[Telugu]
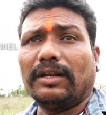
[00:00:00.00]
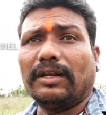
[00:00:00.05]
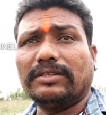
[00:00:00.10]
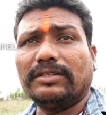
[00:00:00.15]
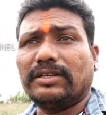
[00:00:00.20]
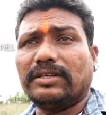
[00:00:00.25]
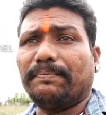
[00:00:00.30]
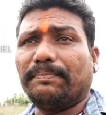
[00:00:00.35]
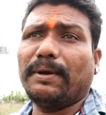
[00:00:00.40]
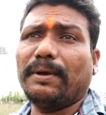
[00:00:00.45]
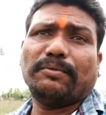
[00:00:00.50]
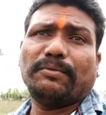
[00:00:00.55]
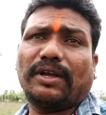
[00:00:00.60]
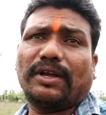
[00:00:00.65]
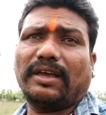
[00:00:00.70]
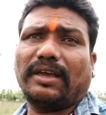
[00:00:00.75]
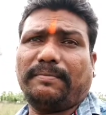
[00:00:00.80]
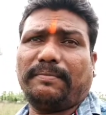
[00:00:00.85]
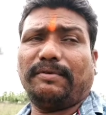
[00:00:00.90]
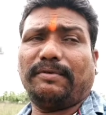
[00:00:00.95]
నేను చెప్పే
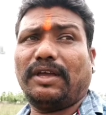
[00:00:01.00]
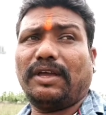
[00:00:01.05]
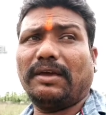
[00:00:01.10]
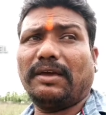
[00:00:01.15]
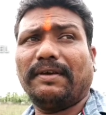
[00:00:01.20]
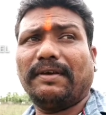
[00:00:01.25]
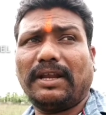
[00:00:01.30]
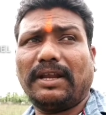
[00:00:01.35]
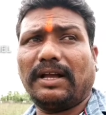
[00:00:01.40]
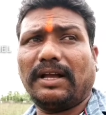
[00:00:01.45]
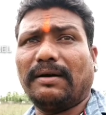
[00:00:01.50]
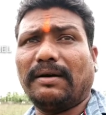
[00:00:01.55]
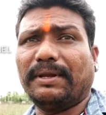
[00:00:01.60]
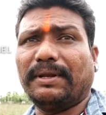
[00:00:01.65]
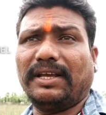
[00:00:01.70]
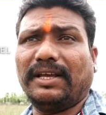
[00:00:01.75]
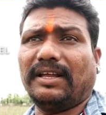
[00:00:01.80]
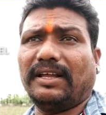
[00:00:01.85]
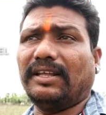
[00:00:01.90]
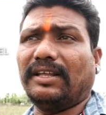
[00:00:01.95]
ముఖ్య ముఖ్యమైన
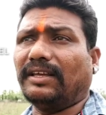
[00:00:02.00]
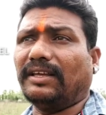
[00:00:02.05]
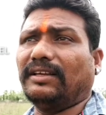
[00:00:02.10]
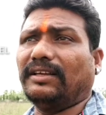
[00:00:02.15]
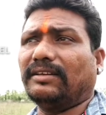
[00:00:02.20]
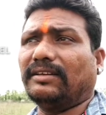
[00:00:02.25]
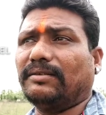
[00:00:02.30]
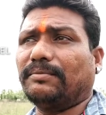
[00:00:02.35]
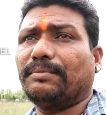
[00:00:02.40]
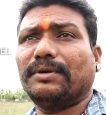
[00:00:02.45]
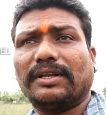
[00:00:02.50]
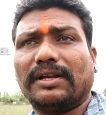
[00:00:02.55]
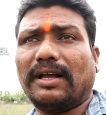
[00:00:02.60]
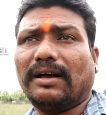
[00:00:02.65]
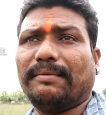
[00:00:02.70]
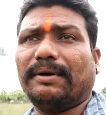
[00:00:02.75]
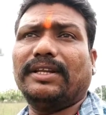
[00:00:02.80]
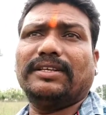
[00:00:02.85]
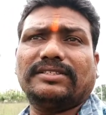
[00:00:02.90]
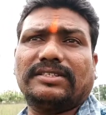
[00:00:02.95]
గమనికని మీరు
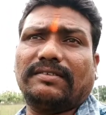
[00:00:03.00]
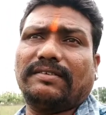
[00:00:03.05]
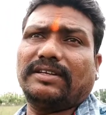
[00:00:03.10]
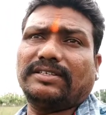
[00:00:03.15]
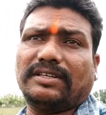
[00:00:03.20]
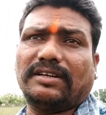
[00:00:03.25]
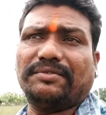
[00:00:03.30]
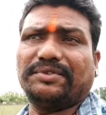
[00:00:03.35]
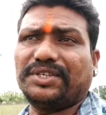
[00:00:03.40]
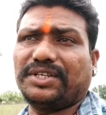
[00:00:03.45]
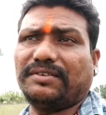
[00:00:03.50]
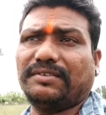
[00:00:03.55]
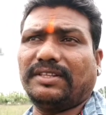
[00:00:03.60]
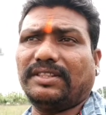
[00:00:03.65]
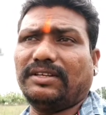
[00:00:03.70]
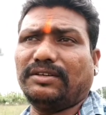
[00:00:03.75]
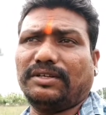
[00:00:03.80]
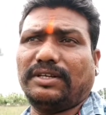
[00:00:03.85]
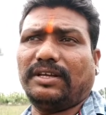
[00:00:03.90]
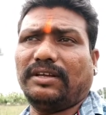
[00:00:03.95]
గమనించవలసిన విషయం
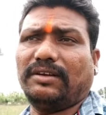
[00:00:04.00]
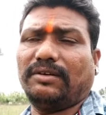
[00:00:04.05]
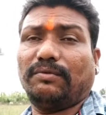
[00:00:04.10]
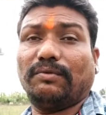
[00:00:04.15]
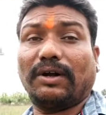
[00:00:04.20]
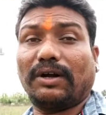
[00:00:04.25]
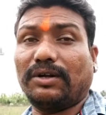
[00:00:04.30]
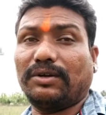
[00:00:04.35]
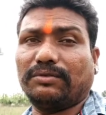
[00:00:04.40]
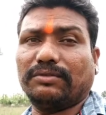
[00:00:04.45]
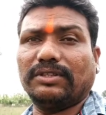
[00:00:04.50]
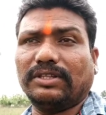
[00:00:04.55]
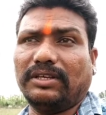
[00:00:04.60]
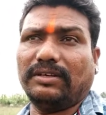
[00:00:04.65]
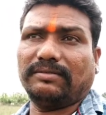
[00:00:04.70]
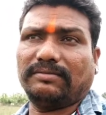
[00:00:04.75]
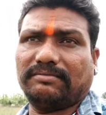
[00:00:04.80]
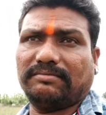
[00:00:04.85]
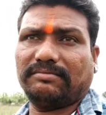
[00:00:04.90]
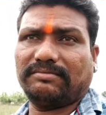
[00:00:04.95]
ఏంటంటే ఒకటి ఉంది
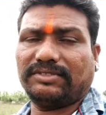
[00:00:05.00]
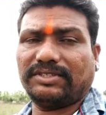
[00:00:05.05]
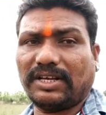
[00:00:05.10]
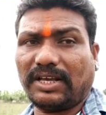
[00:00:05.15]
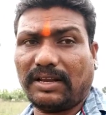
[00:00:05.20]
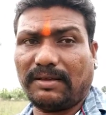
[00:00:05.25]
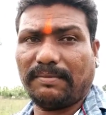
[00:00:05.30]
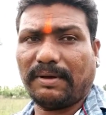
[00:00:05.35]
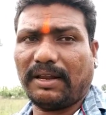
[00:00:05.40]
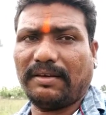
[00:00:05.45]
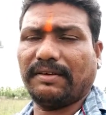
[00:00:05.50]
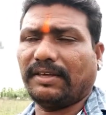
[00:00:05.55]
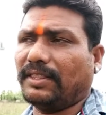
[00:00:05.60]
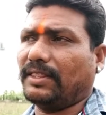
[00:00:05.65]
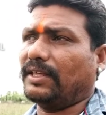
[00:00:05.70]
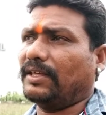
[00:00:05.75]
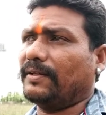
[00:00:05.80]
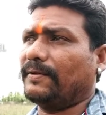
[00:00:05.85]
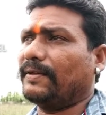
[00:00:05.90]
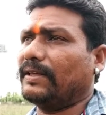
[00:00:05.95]
చాలా
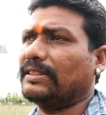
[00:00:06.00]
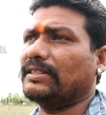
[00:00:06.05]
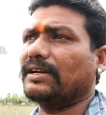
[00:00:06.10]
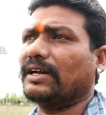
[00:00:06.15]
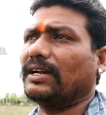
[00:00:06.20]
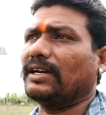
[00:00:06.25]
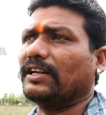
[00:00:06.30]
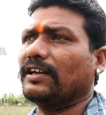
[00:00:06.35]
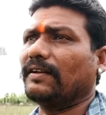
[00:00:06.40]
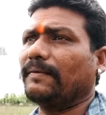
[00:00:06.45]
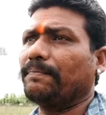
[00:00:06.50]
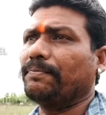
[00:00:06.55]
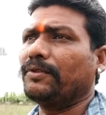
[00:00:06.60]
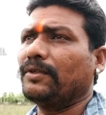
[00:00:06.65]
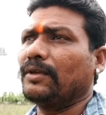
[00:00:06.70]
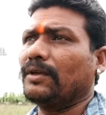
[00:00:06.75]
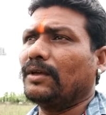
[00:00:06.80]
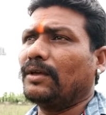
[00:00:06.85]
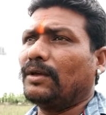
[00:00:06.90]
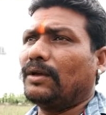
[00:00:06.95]
బలమైంది ఎందుకంటే
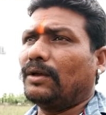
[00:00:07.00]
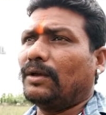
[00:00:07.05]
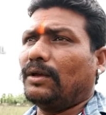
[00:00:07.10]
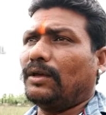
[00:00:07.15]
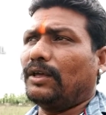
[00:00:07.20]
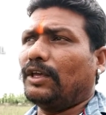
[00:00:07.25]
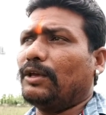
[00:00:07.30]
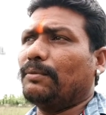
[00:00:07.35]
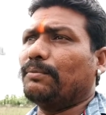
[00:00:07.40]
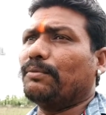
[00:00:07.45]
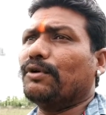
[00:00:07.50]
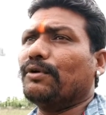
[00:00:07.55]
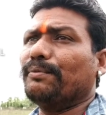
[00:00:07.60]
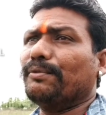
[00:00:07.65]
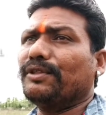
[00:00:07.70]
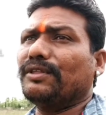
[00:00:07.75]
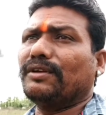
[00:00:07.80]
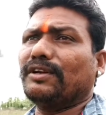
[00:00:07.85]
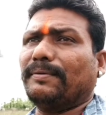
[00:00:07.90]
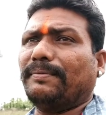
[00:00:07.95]
ఈ భూమి
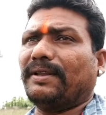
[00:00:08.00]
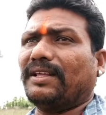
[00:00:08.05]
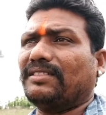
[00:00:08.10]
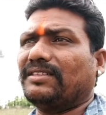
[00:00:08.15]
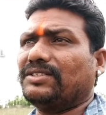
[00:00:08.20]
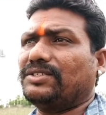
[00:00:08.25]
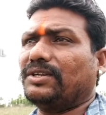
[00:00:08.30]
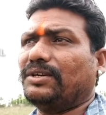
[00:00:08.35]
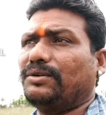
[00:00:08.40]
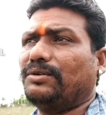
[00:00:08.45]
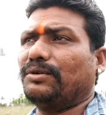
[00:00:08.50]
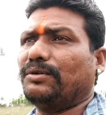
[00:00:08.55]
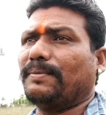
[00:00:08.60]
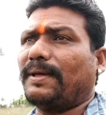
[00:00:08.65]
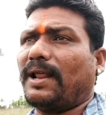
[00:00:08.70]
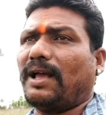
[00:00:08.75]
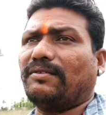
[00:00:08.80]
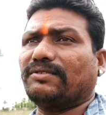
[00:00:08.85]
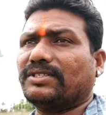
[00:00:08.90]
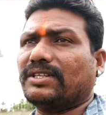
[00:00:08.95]
మీద ఉంటే ప్రతి చెట్టు
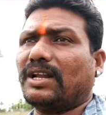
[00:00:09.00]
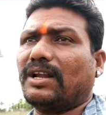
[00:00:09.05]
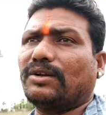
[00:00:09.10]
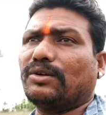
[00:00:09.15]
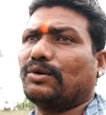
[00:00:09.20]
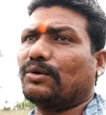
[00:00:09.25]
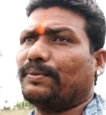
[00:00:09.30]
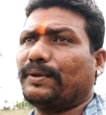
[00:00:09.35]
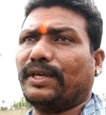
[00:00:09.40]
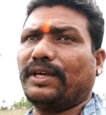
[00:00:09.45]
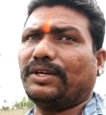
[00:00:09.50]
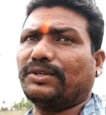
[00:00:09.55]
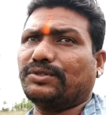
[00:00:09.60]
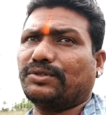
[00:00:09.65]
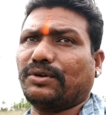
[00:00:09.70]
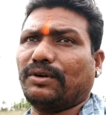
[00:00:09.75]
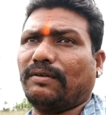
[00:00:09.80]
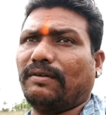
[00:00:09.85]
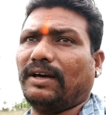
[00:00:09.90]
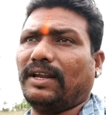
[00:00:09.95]
మన అవసరానికి
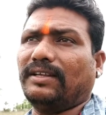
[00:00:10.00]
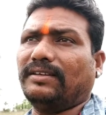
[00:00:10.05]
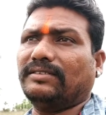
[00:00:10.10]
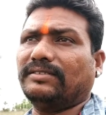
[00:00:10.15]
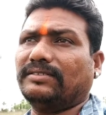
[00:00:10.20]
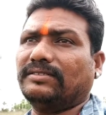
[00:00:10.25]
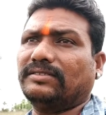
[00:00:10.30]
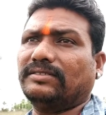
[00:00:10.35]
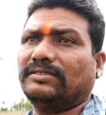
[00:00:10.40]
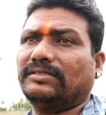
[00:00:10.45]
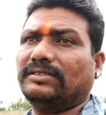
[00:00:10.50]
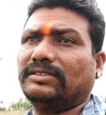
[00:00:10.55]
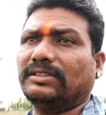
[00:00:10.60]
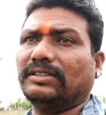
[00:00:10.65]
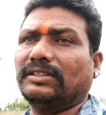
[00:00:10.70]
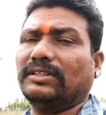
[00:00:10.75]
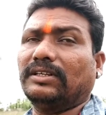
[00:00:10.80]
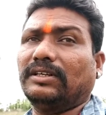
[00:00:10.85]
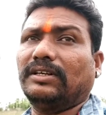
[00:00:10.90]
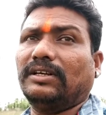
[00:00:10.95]
ఉపయోగించుకోవాలి
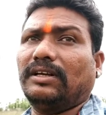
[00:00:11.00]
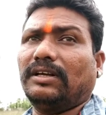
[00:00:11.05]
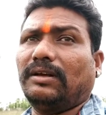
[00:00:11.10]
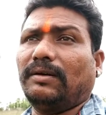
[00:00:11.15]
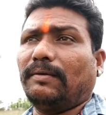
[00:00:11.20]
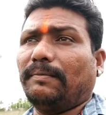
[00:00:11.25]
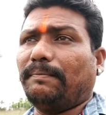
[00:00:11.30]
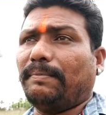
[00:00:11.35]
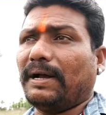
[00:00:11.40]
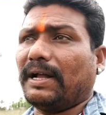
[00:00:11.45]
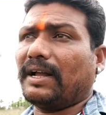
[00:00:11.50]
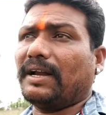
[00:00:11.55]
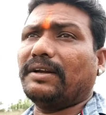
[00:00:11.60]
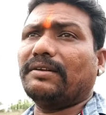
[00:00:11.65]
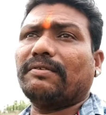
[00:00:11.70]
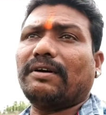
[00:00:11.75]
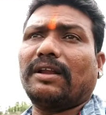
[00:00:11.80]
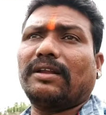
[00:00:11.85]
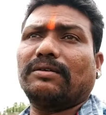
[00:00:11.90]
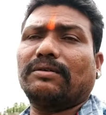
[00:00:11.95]

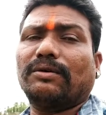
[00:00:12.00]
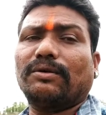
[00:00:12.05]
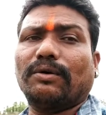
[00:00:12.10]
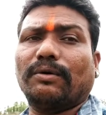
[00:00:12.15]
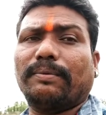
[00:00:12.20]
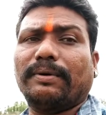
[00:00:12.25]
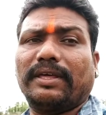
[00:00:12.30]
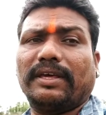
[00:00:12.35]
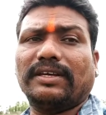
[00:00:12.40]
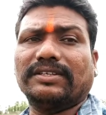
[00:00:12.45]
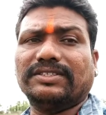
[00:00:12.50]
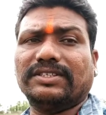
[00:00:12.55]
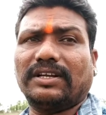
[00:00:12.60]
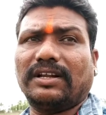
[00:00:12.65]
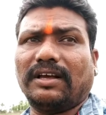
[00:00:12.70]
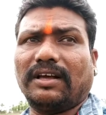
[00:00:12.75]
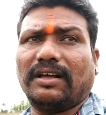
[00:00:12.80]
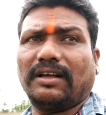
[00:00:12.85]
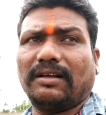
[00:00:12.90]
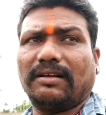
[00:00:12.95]
పక్కటి వాళ్ళకు కూడా
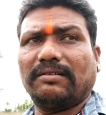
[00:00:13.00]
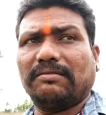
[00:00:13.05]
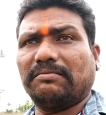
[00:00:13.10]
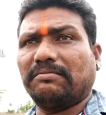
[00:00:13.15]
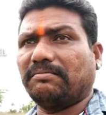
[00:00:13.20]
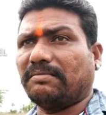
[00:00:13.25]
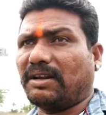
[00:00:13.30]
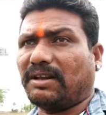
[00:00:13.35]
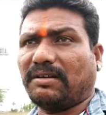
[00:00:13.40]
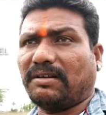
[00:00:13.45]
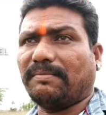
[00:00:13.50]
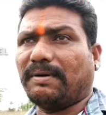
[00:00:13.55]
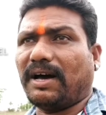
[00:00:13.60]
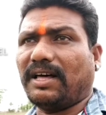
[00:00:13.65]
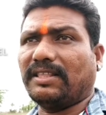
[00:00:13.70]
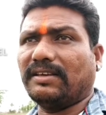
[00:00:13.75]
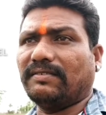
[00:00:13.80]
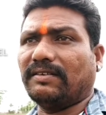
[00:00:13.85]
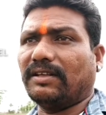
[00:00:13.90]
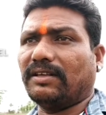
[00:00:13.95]
ఉపయోగించిన మనకు
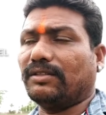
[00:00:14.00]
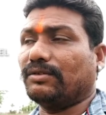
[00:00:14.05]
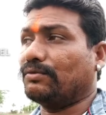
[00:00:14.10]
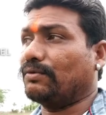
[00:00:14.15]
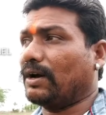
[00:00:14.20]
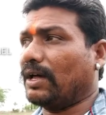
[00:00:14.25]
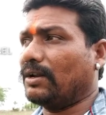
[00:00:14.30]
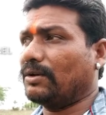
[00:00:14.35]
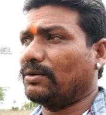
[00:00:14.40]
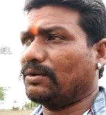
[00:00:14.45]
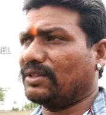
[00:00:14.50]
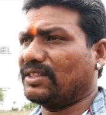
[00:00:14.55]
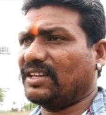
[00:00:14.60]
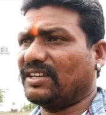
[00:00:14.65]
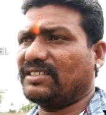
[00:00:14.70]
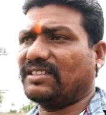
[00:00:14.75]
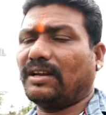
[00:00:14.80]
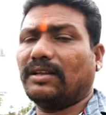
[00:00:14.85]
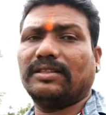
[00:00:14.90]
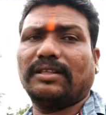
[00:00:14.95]
బాధ ఏమి లేదు వాళ్ళు
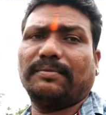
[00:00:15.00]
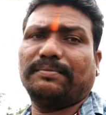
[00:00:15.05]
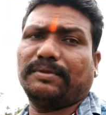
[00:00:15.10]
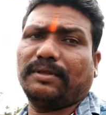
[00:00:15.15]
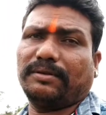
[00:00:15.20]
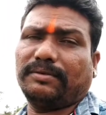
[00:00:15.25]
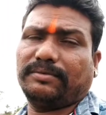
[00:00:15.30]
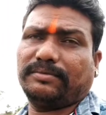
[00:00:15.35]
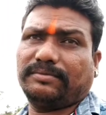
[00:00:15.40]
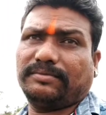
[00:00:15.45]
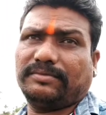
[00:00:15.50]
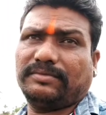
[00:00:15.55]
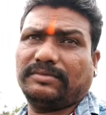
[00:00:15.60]
కృతజ్ఞతలు తెలుపుతారు